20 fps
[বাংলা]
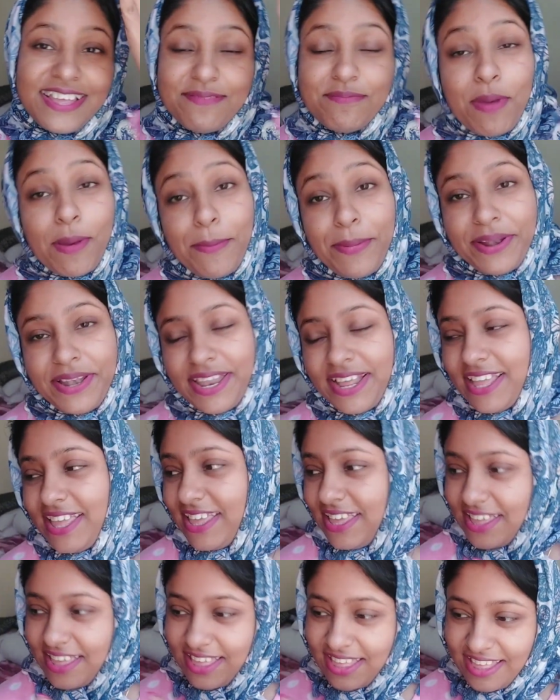ব্যাপারটা
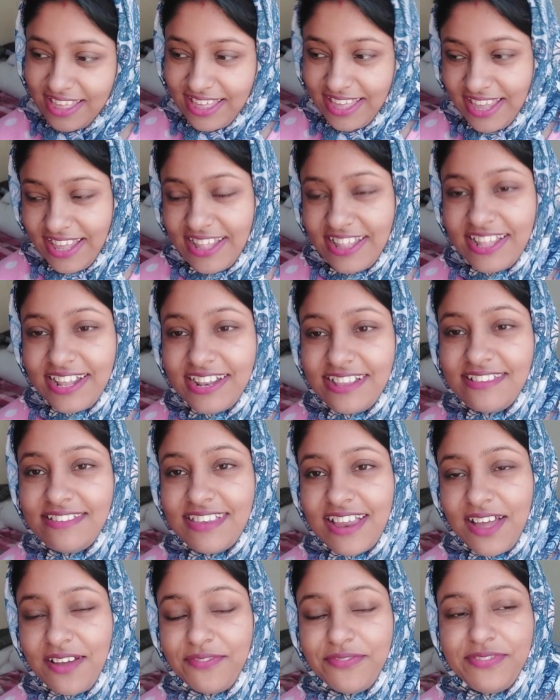কি
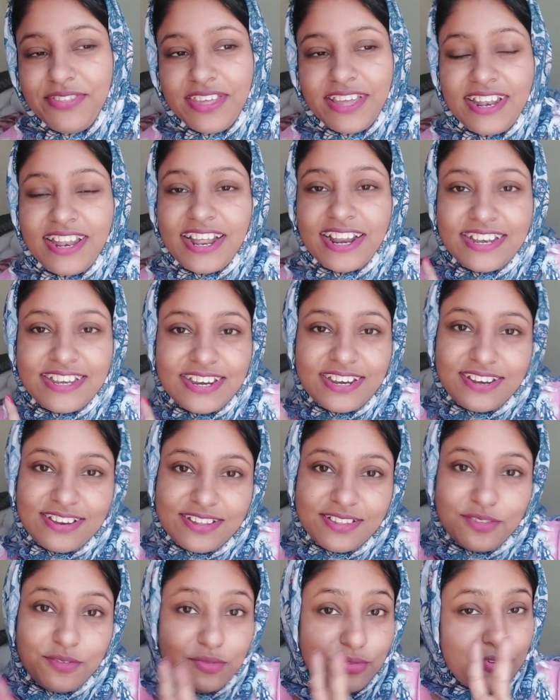রেস্টের একটা
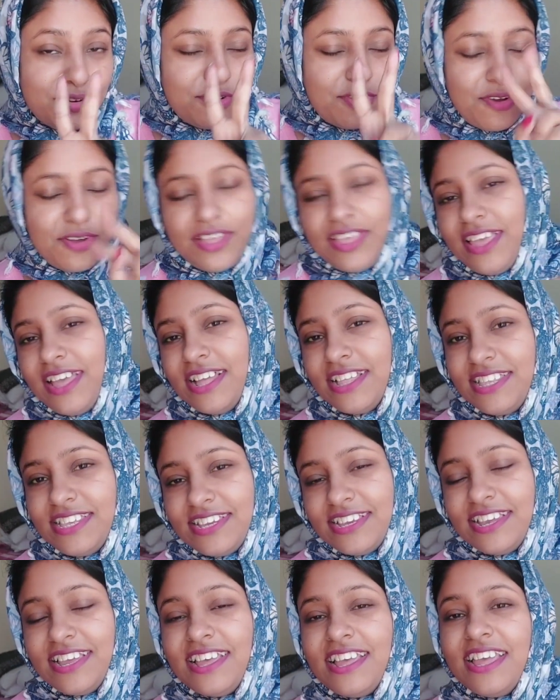দুটো ডগি আছে
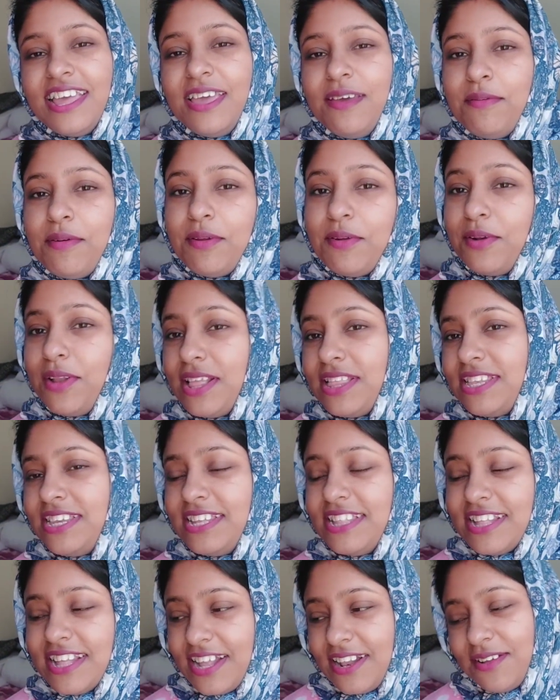ওরা
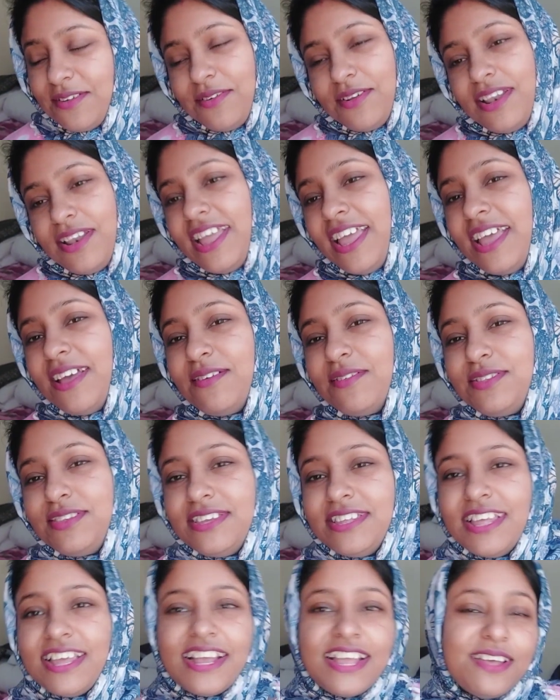চিৎকার করে এও
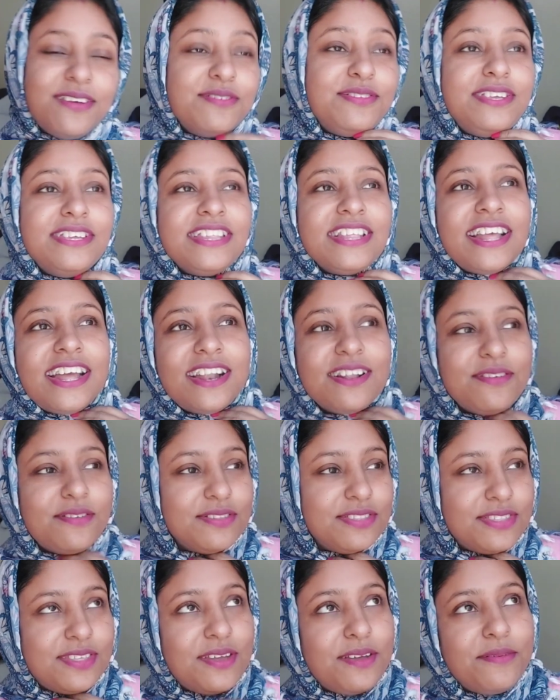একেও চিৎকার
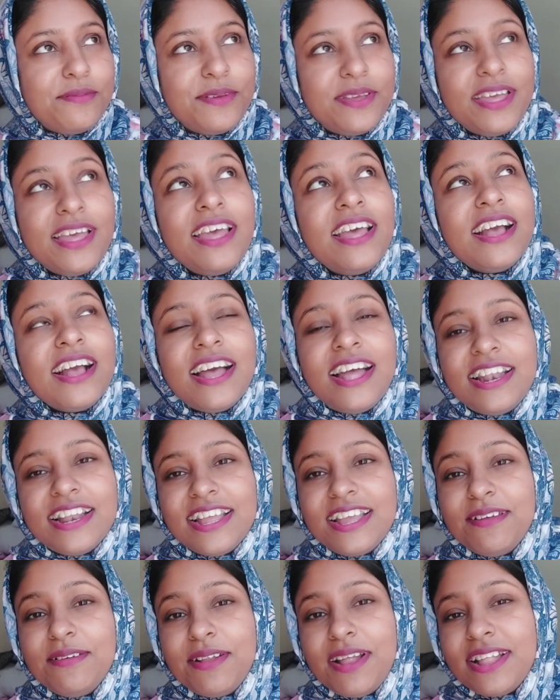
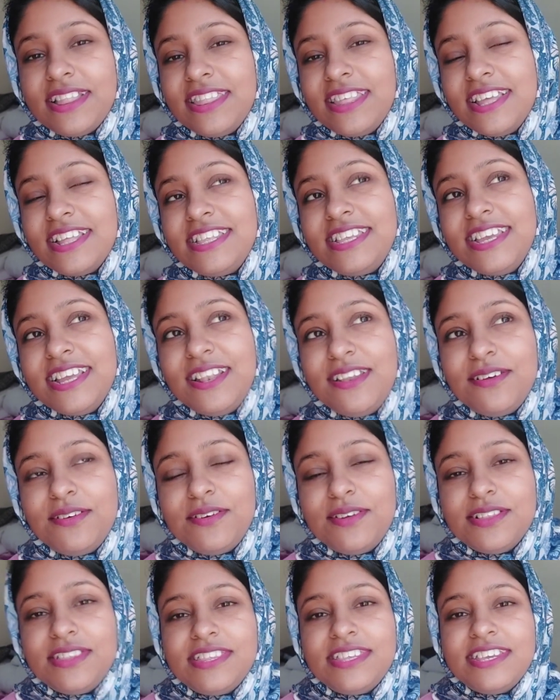কালকে রাতে ছিল
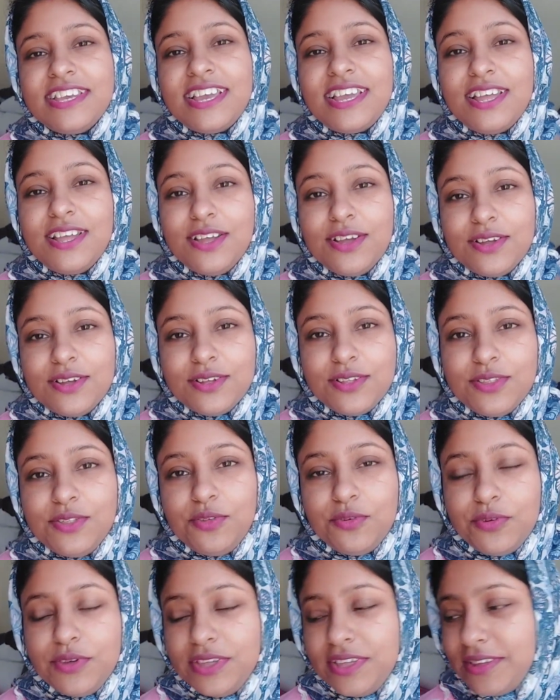
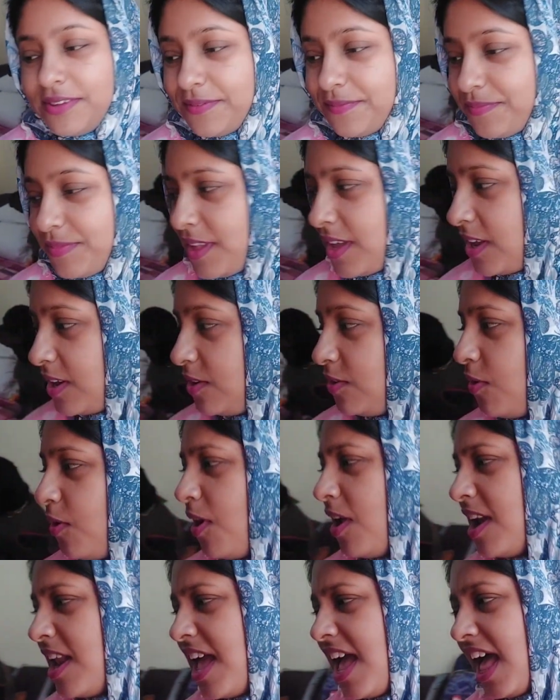দুই
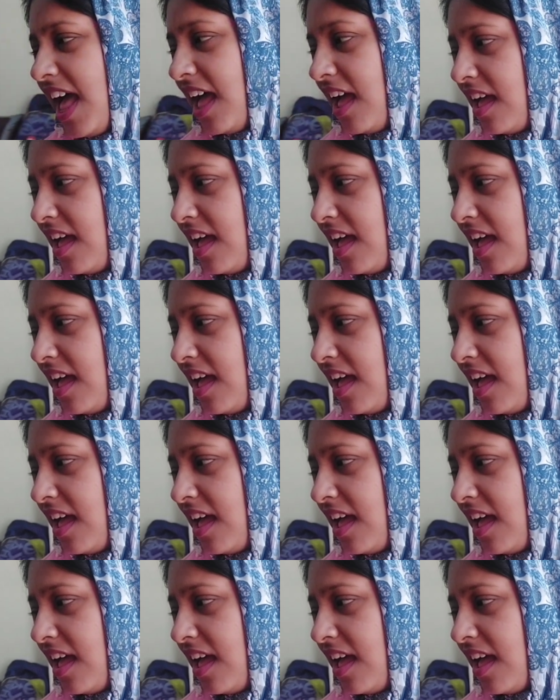ডোনা